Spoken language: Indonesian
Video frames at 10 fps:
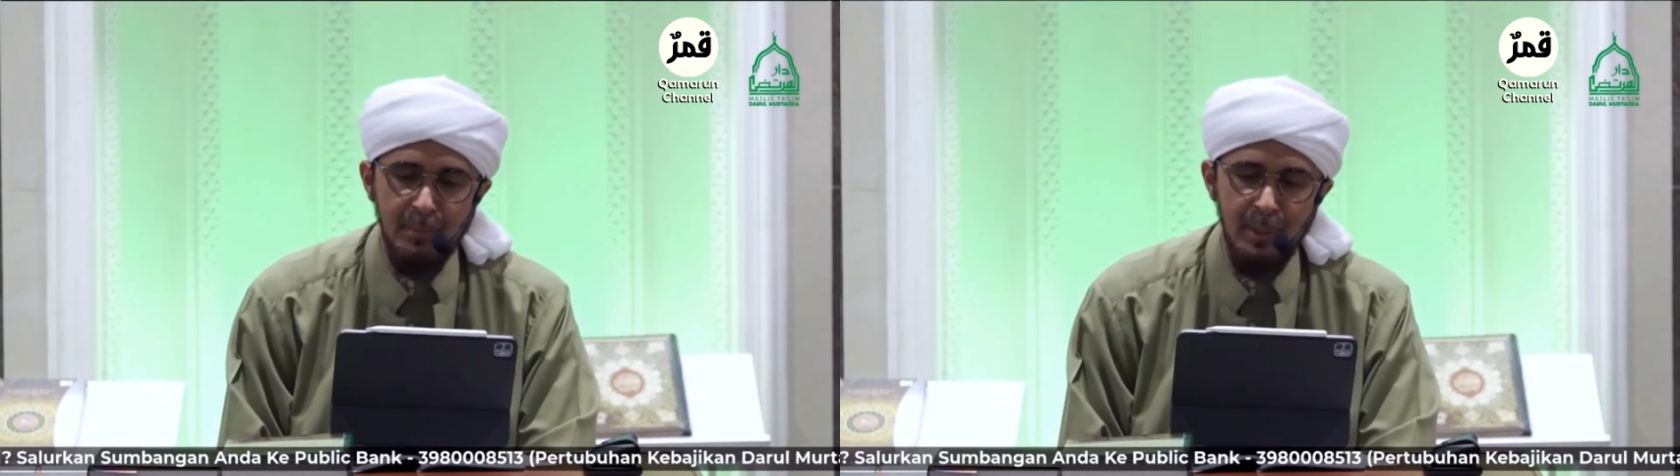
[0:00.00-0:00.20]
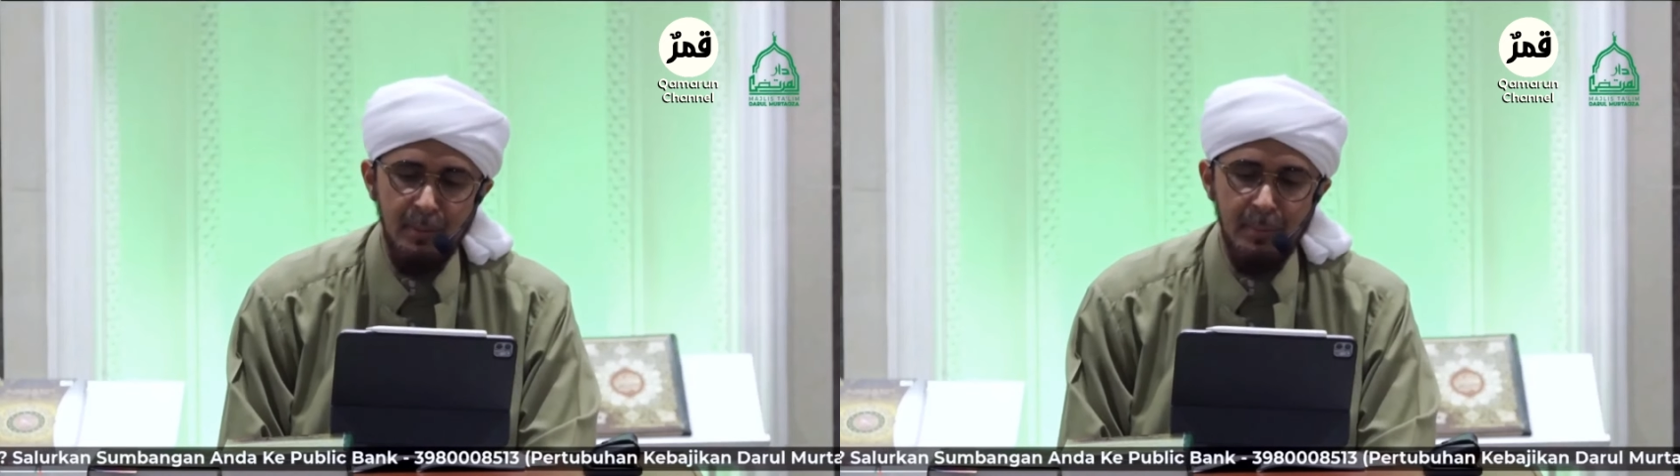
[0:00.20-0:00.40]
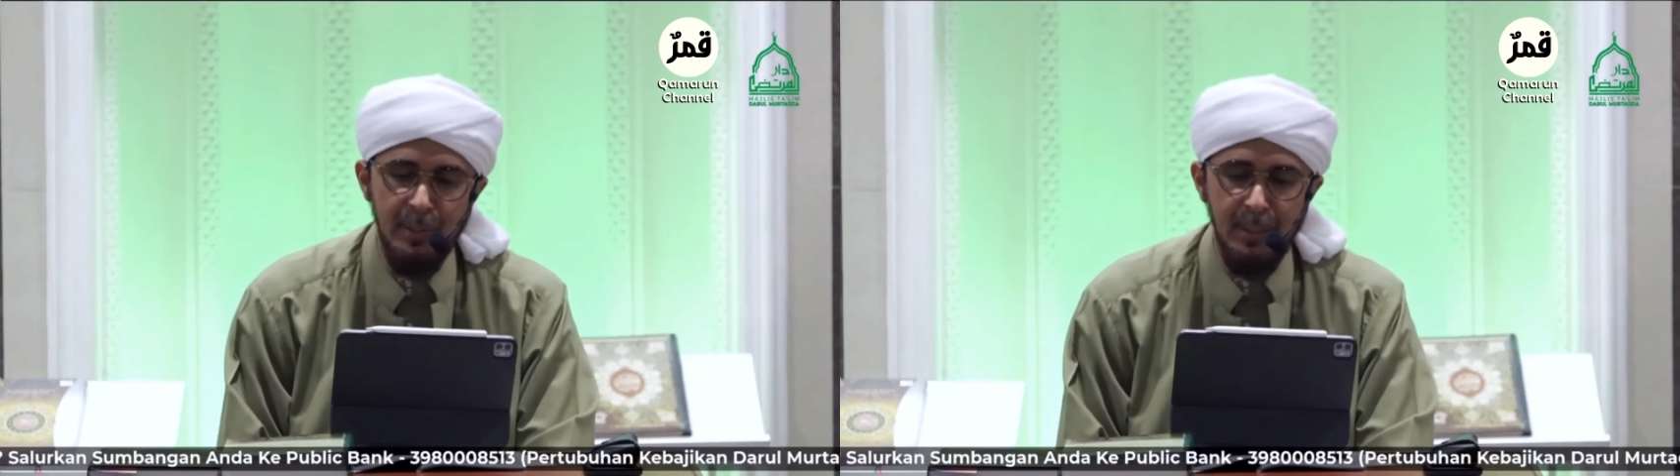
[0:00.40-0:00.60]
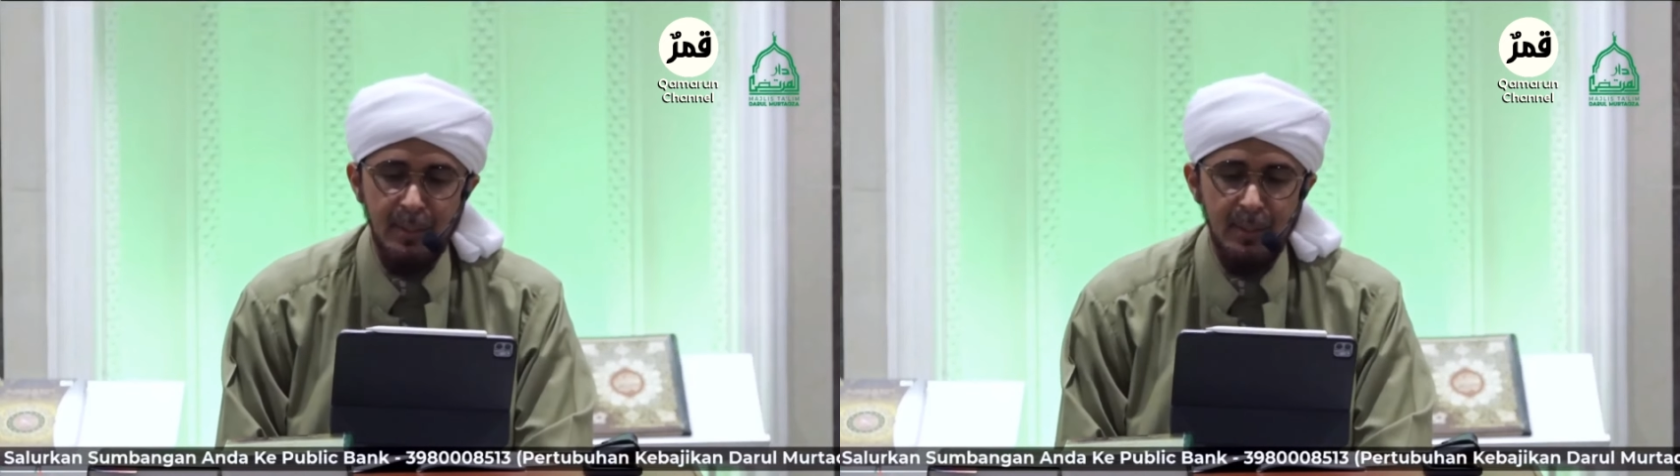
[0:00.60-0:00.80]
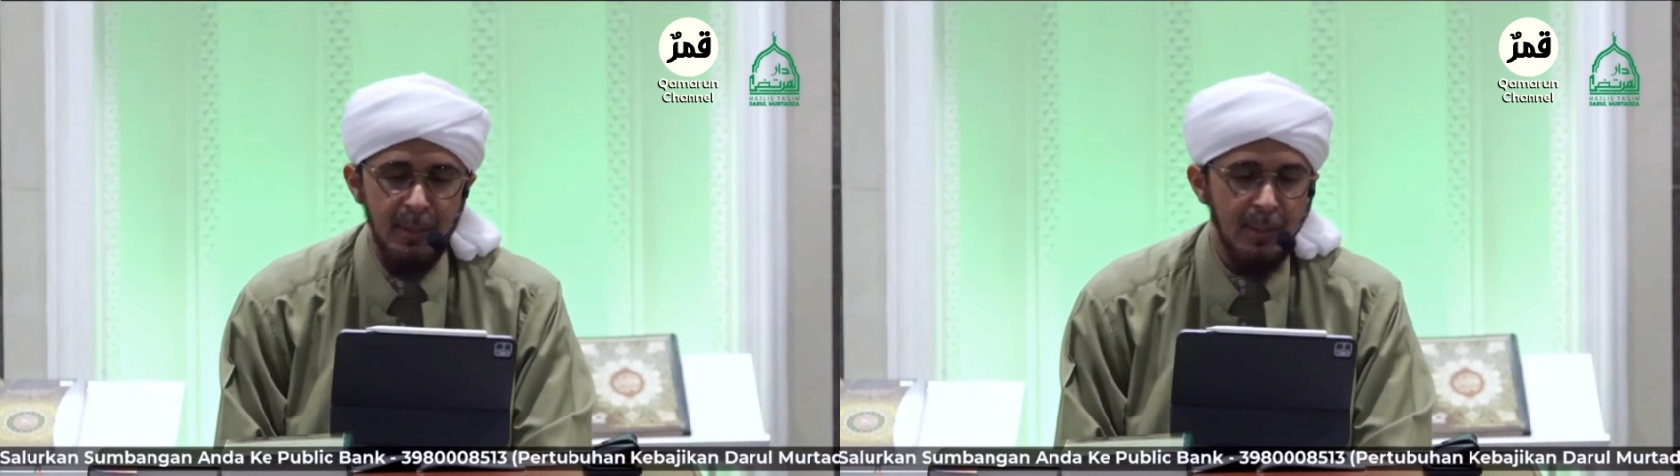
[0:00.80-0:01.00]

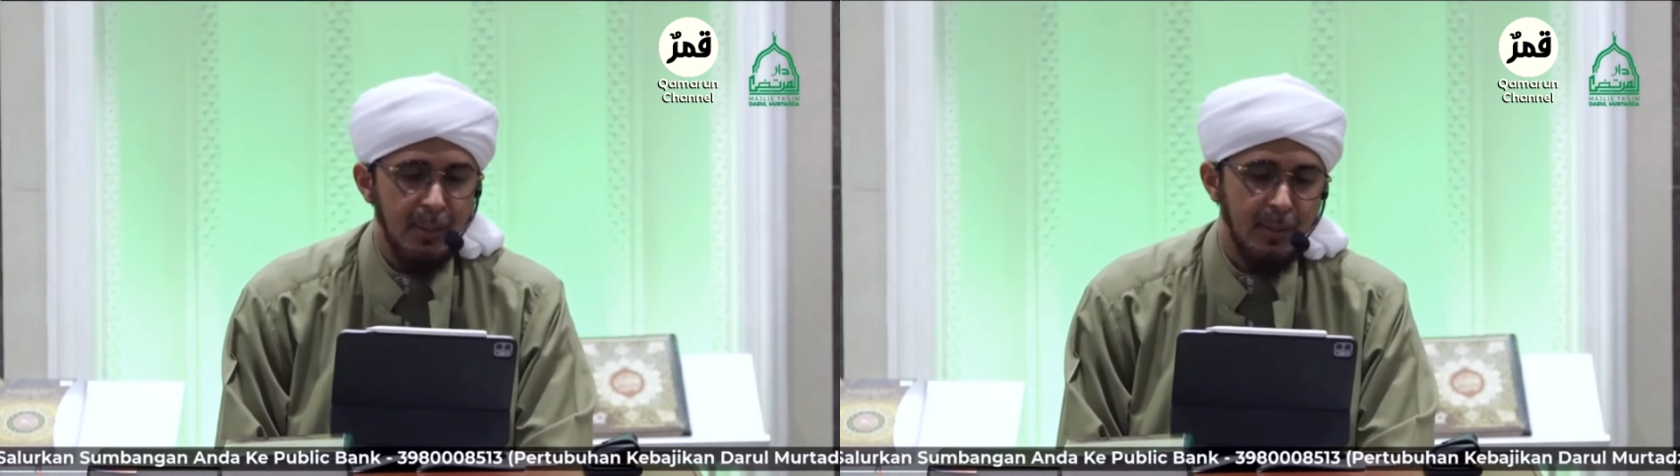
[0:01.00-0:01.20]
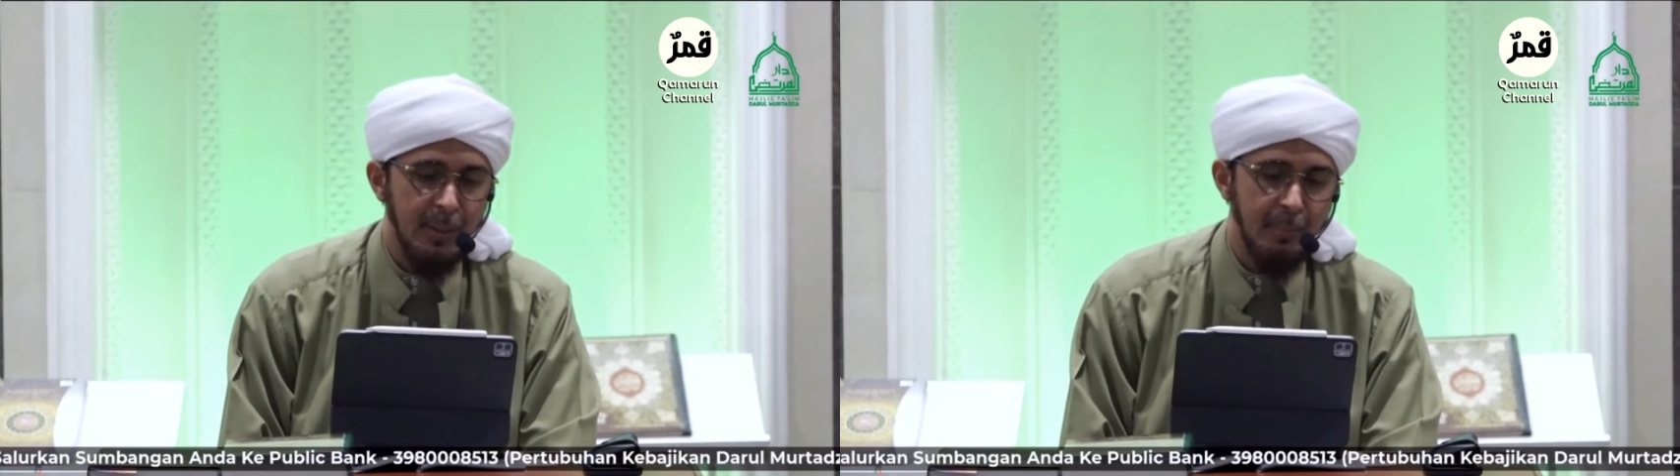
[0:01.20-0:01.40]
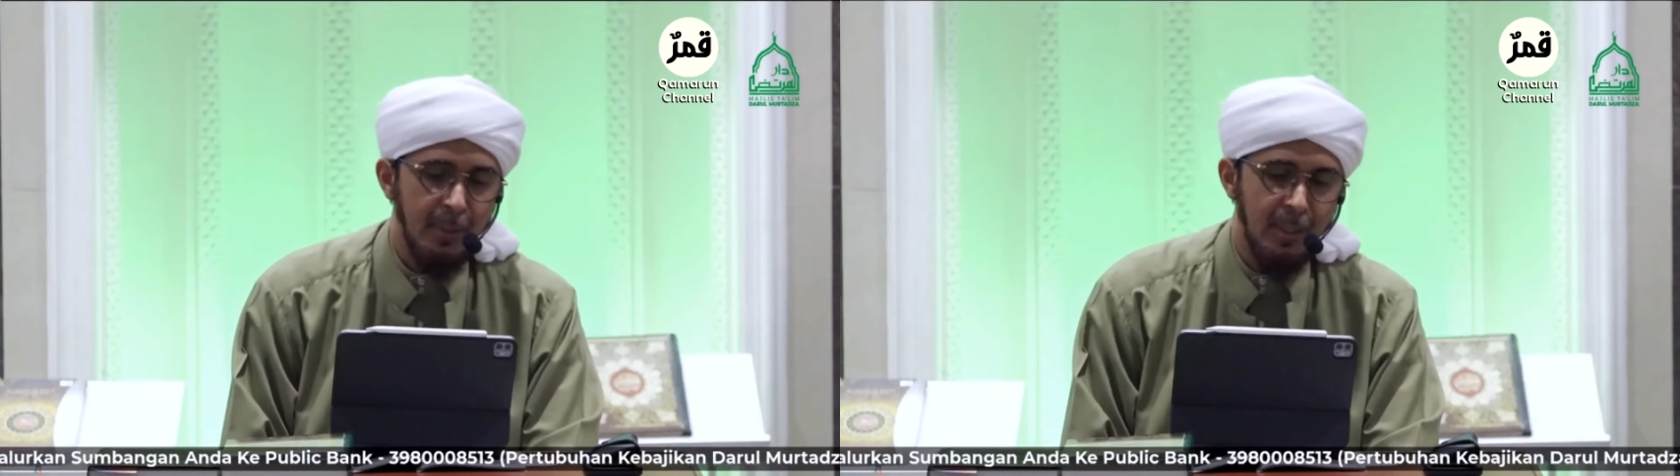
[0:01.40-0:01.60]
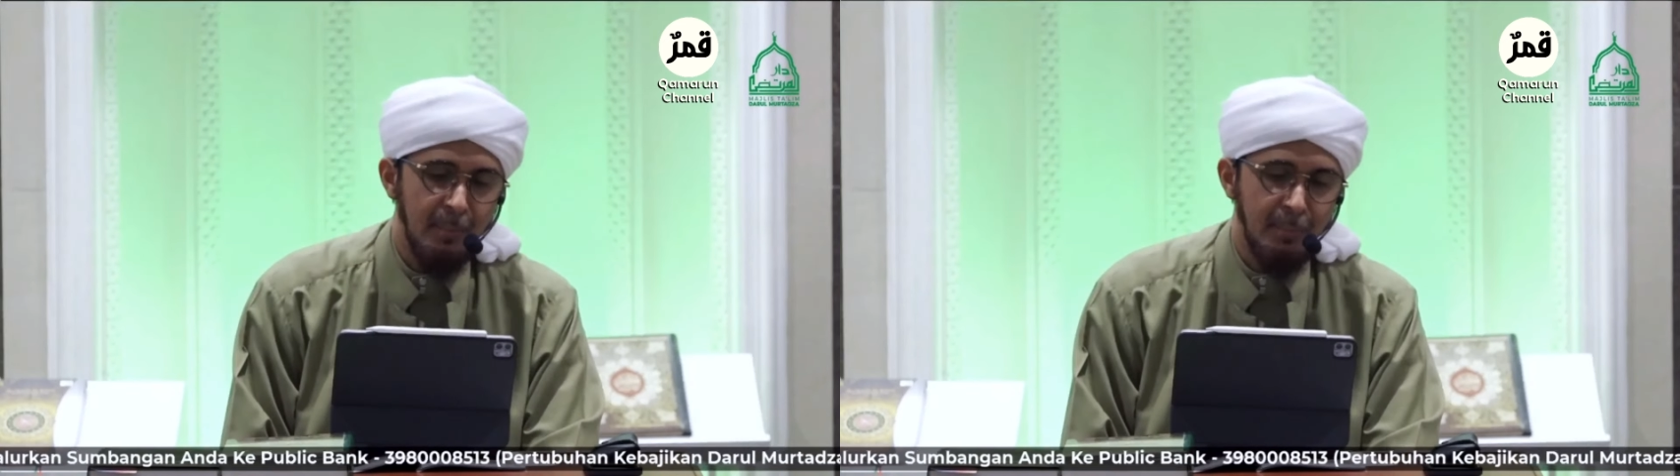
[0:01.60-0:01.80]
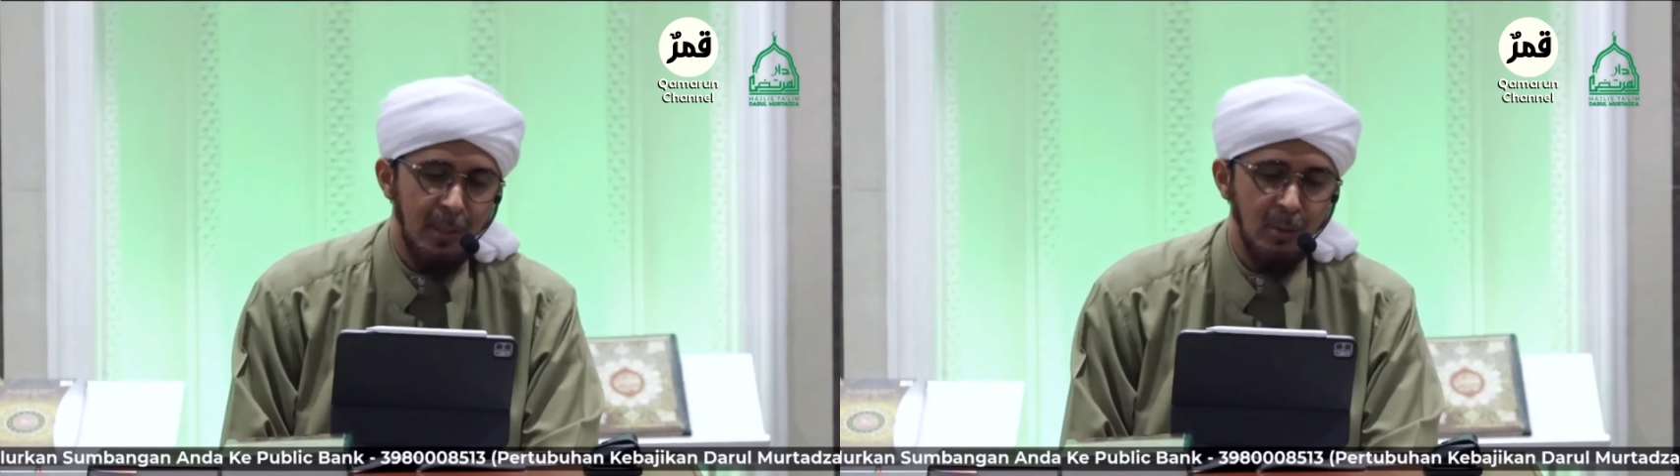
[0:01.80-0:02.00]
berlebihan dan
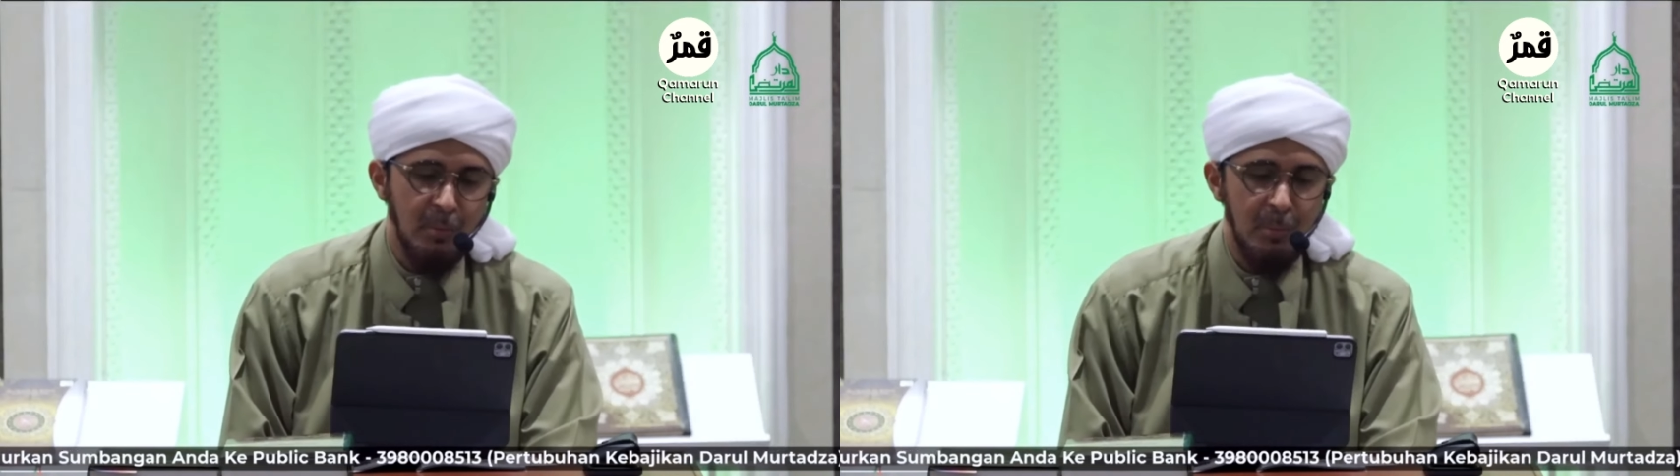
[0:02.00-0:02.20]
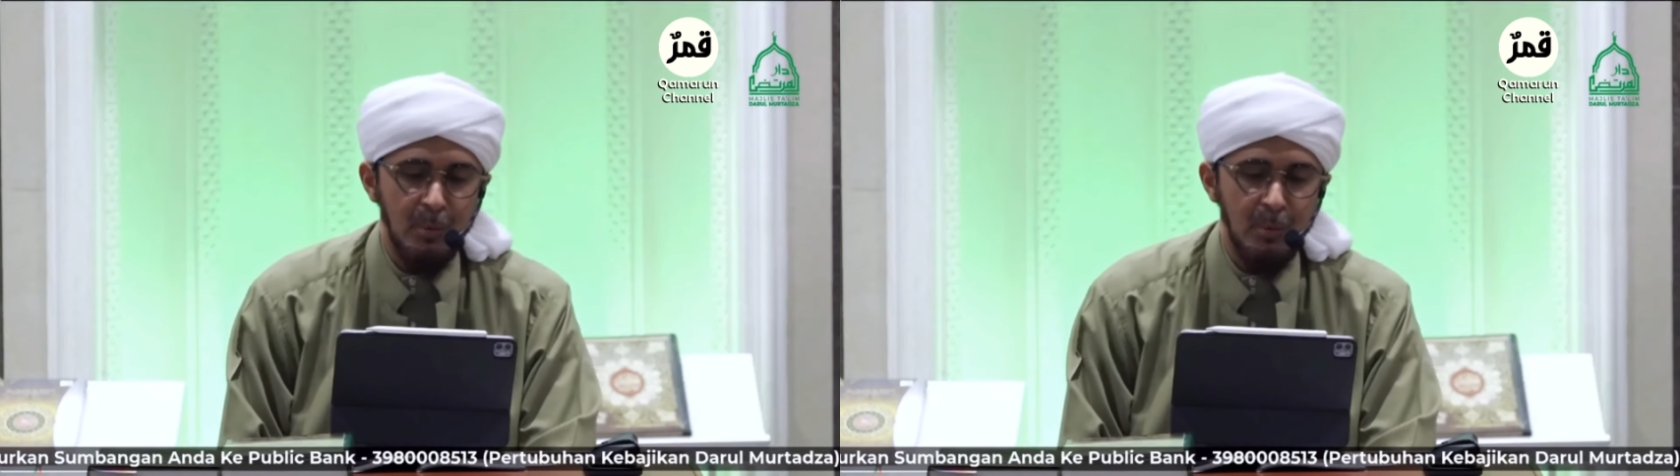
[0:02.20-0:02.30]
melampau.